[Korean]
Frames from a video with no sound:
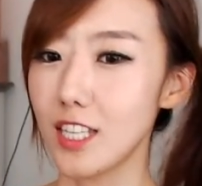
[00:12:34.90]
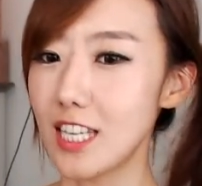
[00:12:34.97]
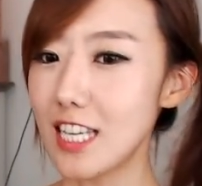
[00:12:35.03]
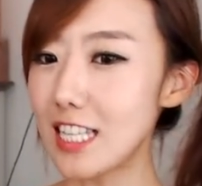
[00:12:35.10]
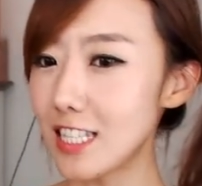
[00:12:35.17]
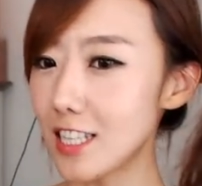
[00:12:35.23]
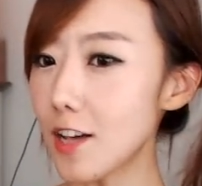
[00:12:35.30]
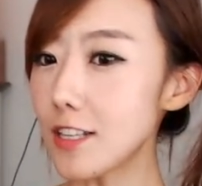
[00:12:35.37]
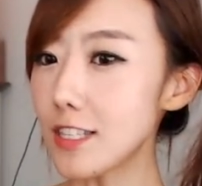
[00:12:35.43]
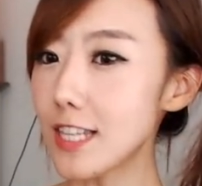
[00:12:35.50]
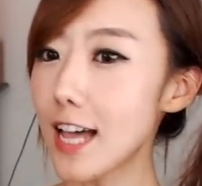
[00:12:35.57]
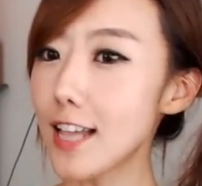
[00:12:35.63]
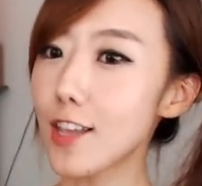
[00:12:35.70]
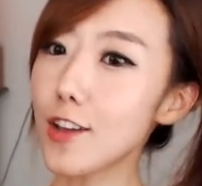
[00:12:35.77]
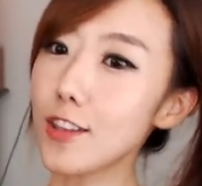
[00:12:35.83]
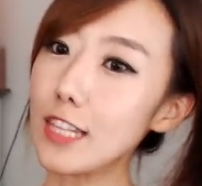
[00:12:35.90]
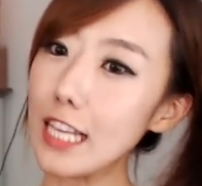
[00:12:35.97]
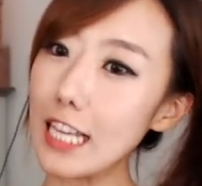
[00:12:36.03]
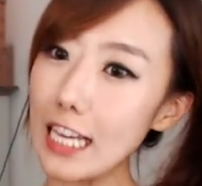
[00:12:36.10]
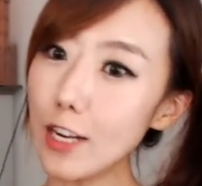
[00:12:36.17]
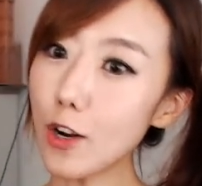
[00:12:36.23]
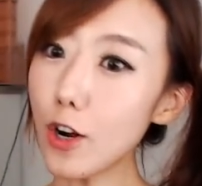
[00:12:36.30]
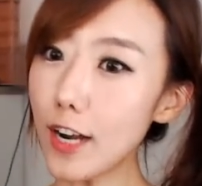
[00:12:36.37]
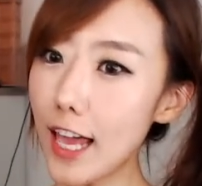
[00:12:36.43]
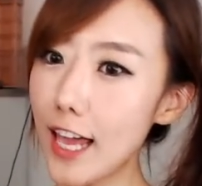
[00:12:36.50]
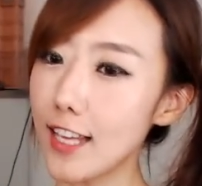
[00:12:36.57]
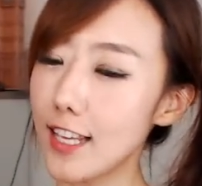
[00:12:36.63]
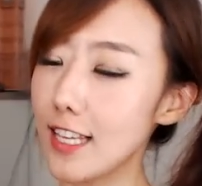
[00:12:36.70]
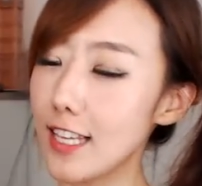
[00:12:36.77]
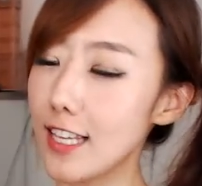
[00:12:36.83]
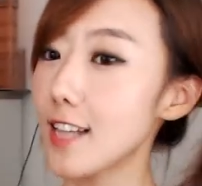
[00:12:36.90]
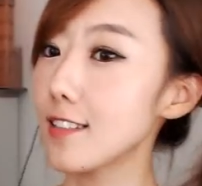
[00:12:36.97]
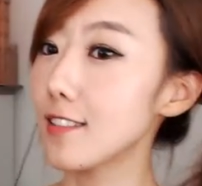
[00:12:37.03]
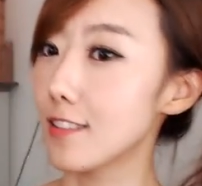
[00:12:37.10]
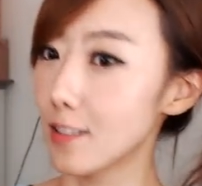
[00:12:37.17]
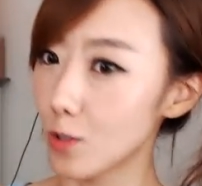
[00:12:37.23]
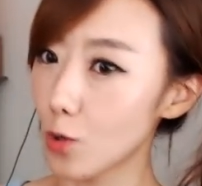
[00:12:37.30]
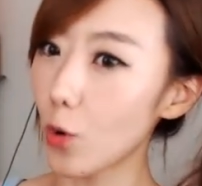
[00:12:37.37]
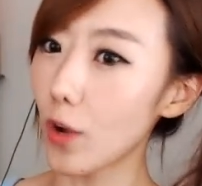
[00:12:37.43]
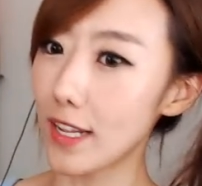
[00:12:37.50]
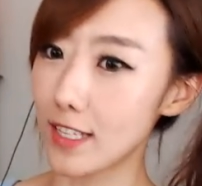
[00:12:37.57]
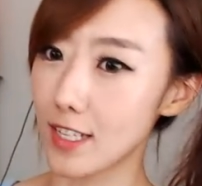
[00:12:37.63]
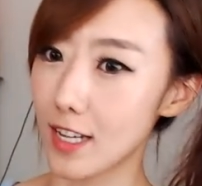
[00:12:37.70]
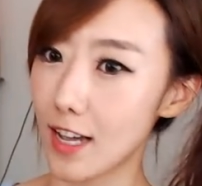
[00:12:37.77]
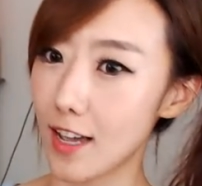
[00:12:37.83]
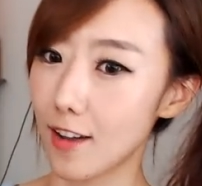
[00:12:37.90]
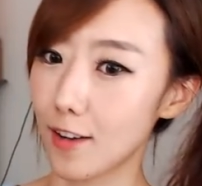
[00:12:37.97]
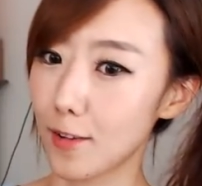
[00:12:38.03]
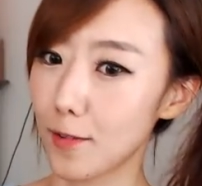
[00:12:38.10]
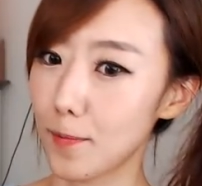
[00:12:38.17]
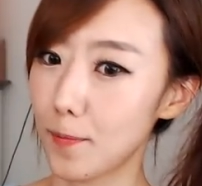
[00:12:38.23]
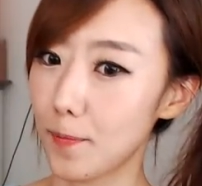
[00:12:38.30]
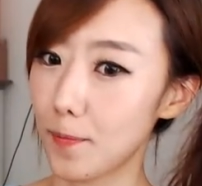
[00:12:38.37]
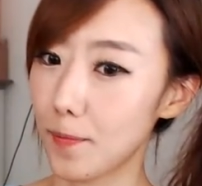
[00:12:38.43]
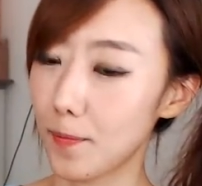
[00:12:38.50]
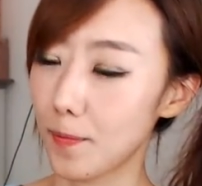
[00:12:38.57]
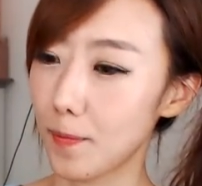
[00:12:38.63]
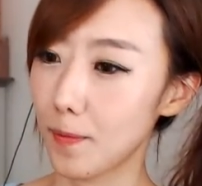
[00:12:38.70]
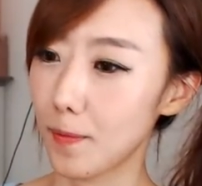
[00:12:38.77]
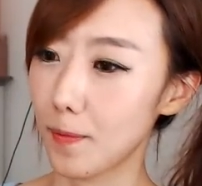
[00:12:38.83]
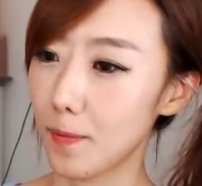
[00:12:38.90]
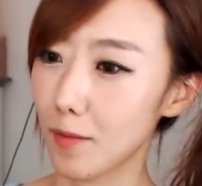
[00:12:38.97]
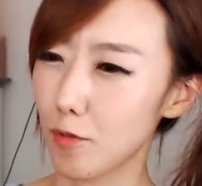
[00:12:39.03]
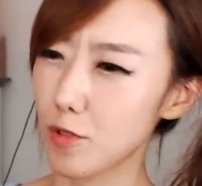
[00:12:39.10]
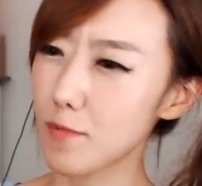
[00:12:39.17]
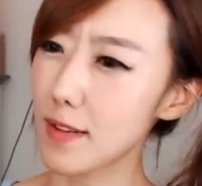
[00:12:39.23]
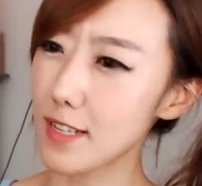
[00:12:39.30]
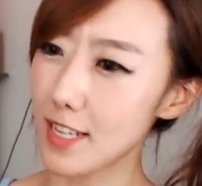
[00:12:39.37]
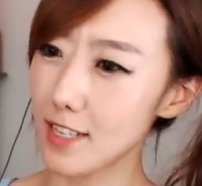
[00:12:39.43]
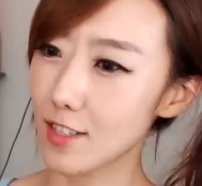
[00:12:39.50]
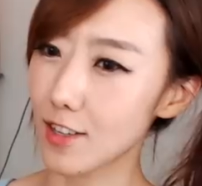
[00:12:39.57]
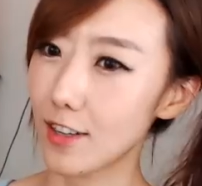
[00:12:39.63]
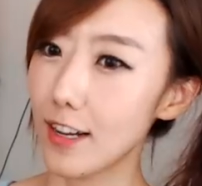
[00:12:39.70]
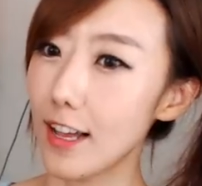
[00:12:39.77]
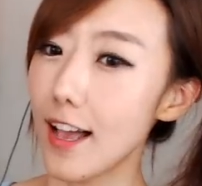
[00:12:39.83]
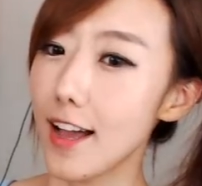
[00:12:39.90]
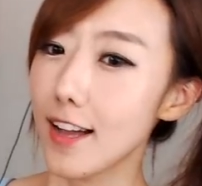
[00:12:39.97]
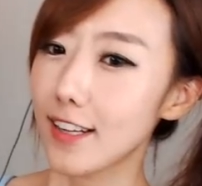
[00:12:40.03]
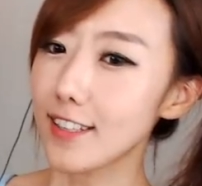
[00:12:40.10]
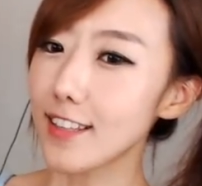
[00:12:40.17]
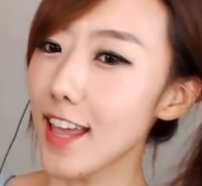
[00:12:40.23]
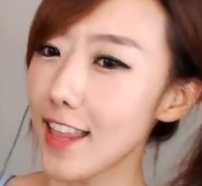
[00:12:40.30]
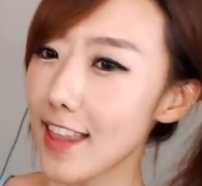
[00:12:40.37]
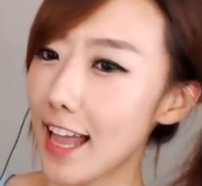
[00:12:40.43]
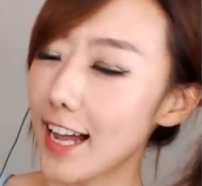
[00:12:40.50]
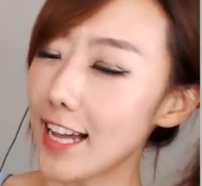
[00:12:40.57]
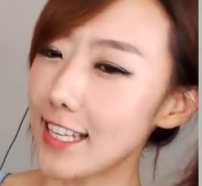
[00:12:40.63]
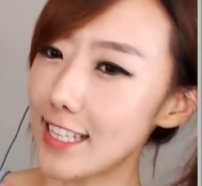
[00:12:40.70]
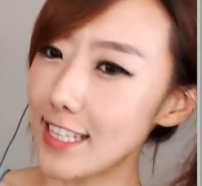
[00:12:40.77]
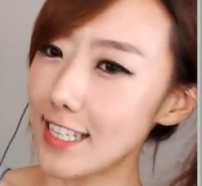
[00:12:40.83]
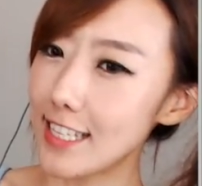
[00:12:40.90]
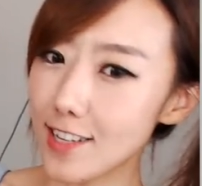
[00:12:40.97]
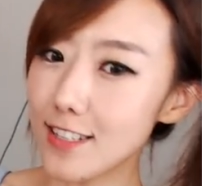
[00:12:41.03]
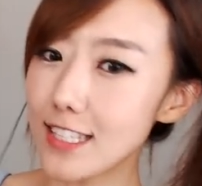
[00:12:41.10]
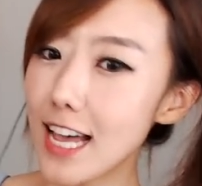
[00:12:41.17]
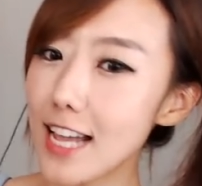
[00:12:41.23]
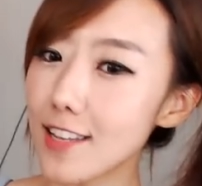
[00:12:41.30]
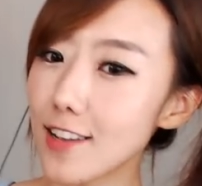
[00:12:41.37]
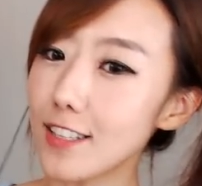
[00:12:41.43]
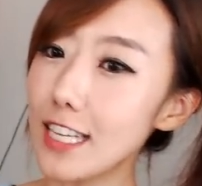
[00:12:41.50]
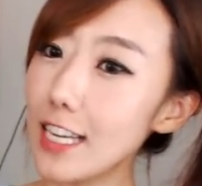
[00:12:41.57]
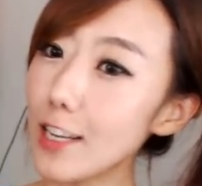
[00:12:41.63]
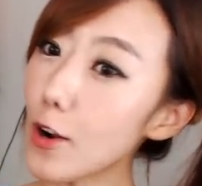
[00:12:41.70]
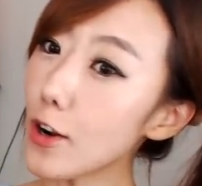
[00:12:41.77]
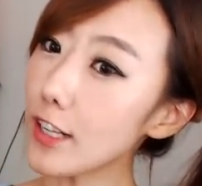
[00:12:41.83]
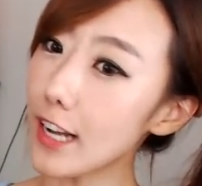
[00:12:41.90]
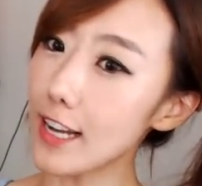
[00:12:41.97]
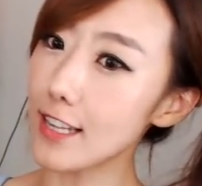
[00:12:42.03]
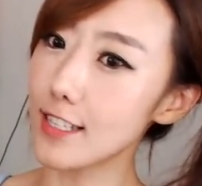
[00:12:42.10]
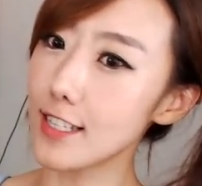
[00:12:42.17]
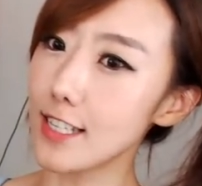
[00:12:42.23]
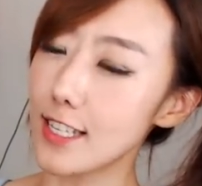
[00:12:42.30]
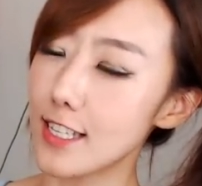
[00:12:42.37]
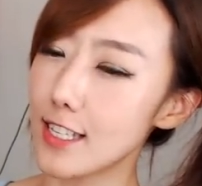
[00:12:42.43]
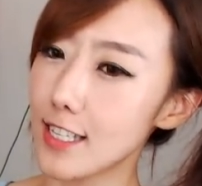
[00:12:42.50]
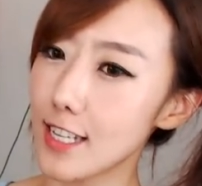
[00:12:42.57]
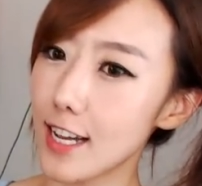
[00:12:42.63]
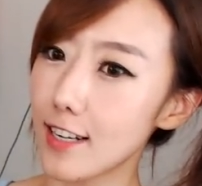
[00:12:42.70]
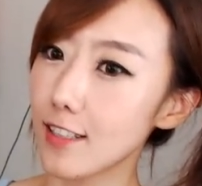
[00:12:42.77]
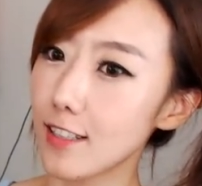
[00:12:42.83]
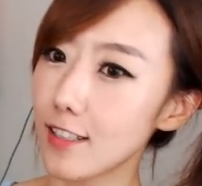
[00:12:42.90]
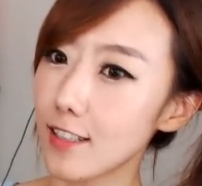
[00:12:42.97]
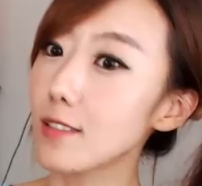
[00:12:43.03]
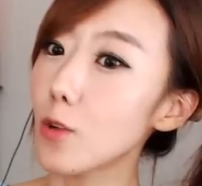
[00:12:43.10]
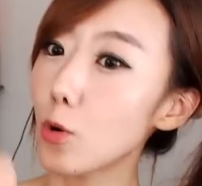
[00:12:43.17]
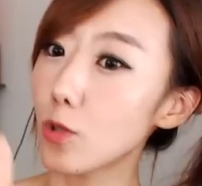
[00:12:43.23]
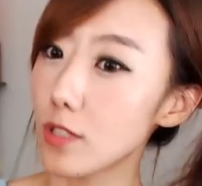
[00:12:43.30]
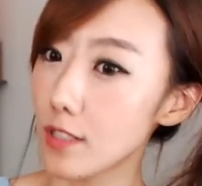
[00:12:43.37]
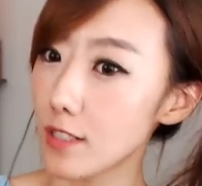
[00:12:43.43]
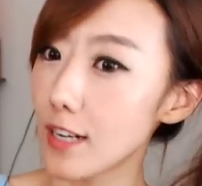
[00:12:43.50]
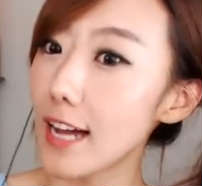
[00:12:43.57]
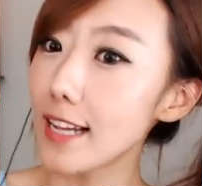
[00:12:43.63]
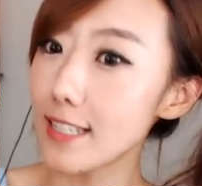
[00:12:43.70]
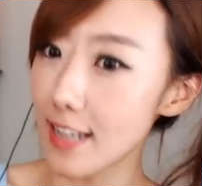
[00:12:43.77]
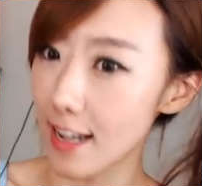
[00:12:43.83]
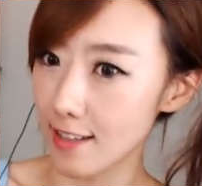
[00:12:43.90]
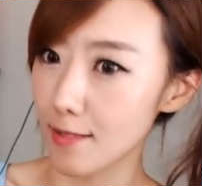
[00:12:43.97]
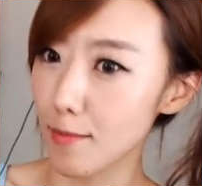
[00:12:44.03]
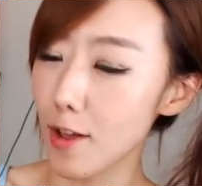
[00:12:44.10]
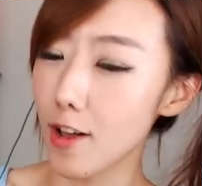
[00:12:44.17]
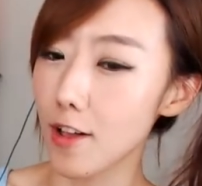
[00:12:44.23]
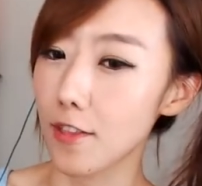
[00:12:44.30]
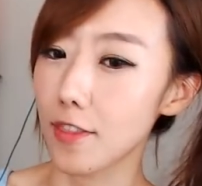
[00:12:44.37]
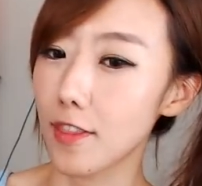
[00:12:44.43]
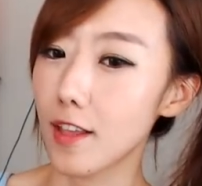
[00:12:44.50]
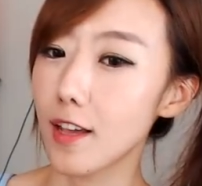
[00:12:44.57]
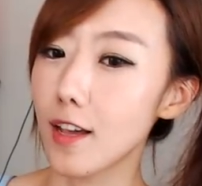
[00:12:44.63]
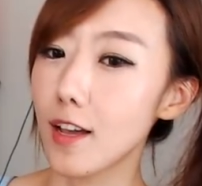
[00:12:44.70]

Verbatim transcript: 2004년 1월에 이 차는 등록한 차예요. 무슨 말인지 아시죠? 근데 내가 2004년 1월까지 이 차를 등록증을 하지 않으면